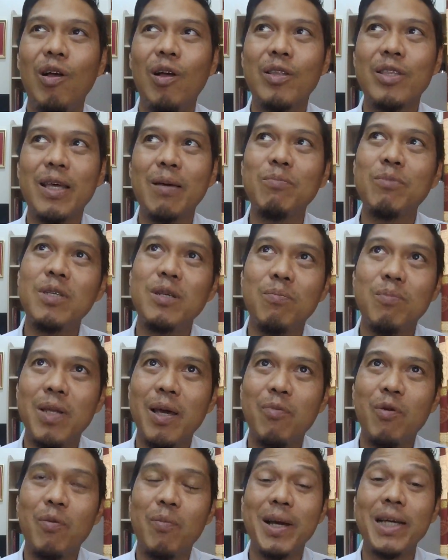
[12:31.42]
เต็ม 10
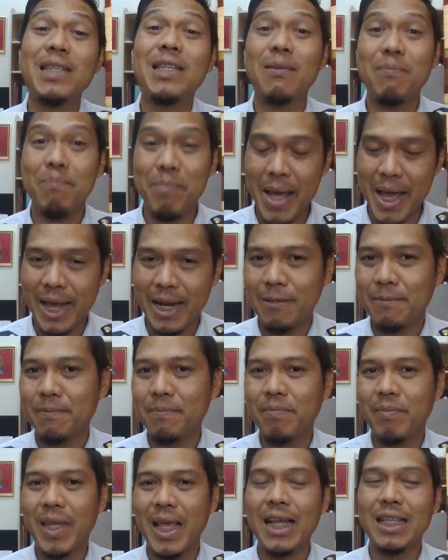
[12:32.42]
เนี่ยผมให้สัก8
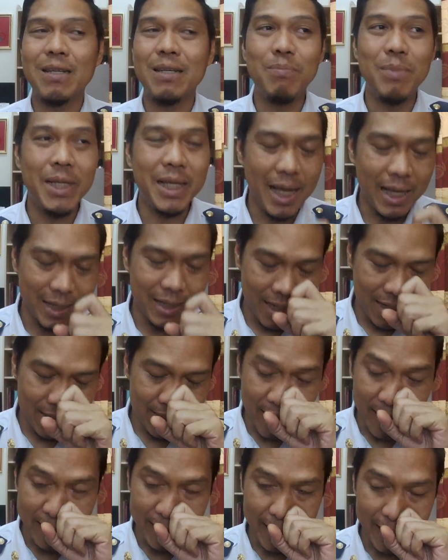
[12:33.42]
อาจจะมีการใช้
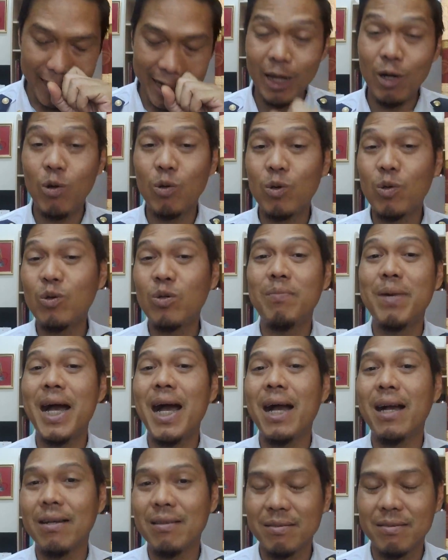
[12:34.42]
จ่ายจากการลงทุน
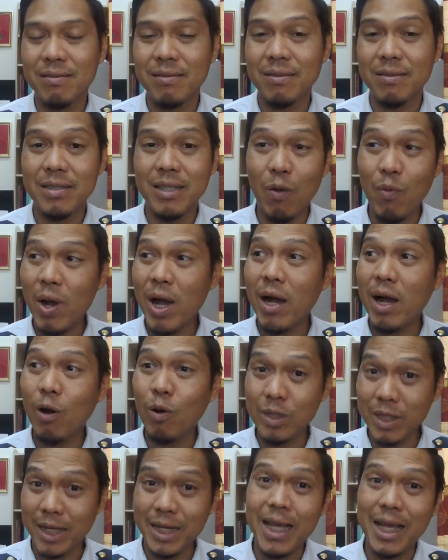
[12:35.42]
บ้าง แต่ว่า
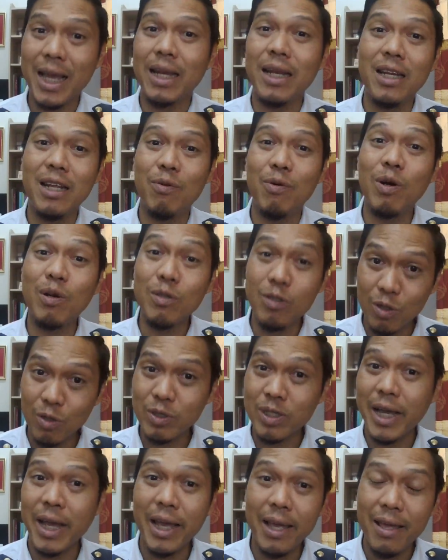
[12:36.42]
เขาจัดการได้ดีว่าเขาจะต้อ
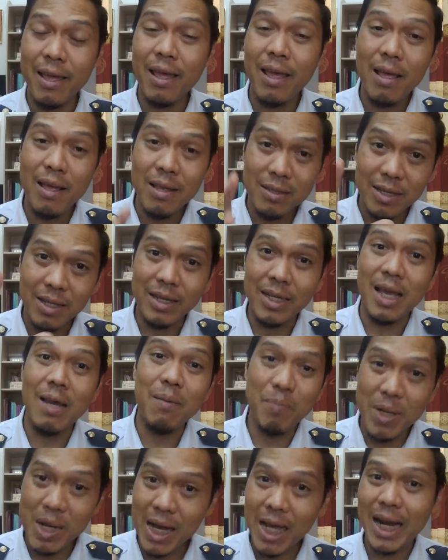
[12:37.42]
งใช้สิ่งนี้
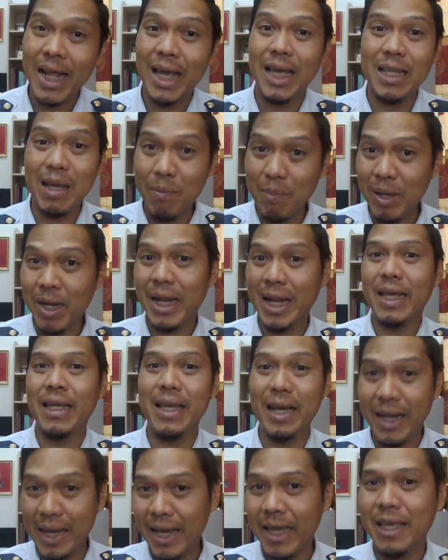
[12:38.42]
เพื่ออะไรทำอะไร
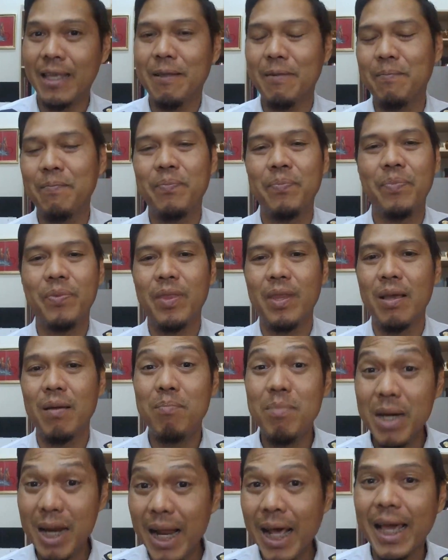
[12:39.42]
ยังไง
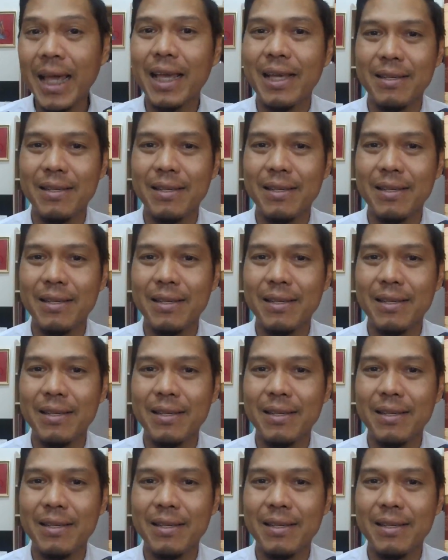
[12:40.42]
เมื่อไหร่